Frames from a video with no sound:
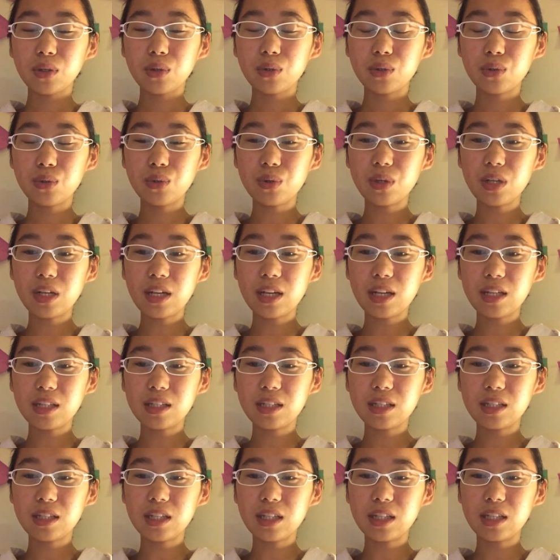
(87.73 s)
训
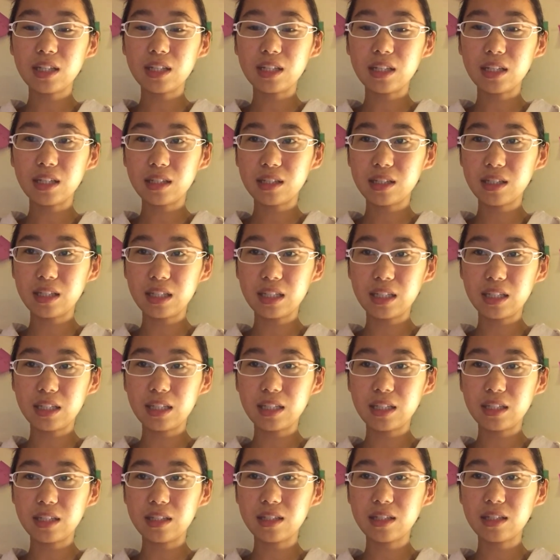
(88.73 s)
练自己的自
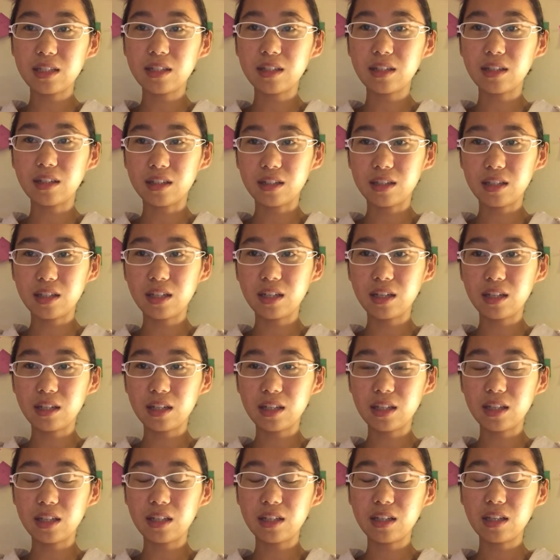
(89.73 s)
信心和定
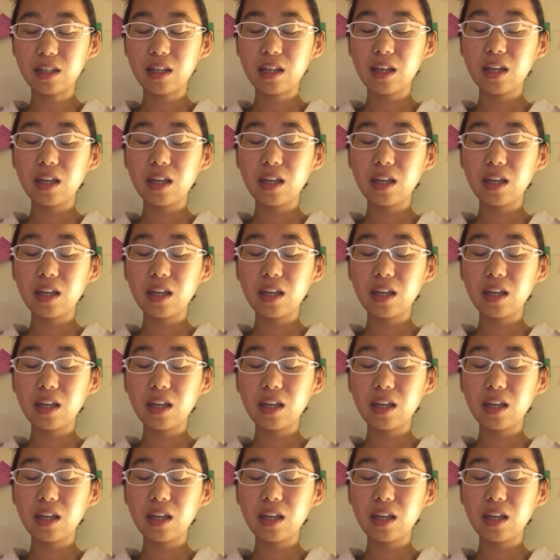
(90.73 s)
力。